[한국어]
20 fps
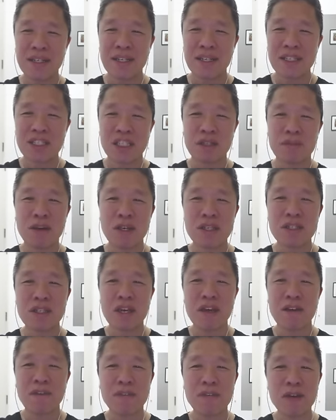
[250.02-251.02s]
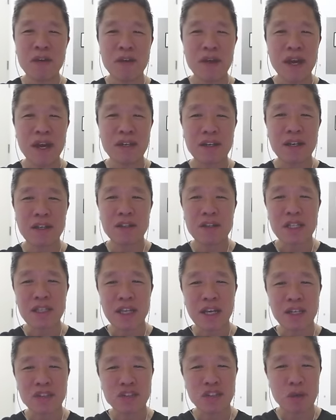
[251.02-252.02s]
지금 현재 Fear 피어앤 그리드
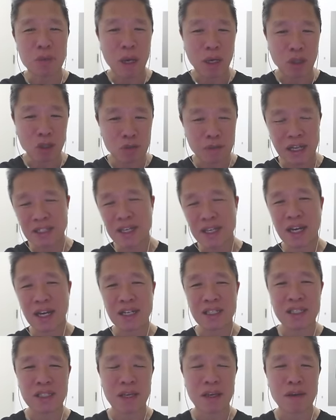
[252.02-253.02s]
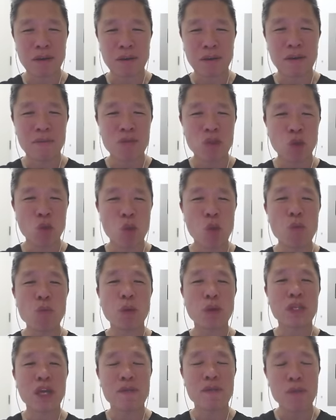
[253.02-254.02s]
인덱스를 봐도 마찬가지인데요.
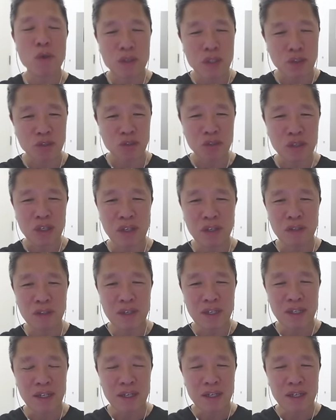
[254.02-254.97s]
공포 탐욕 지수죠.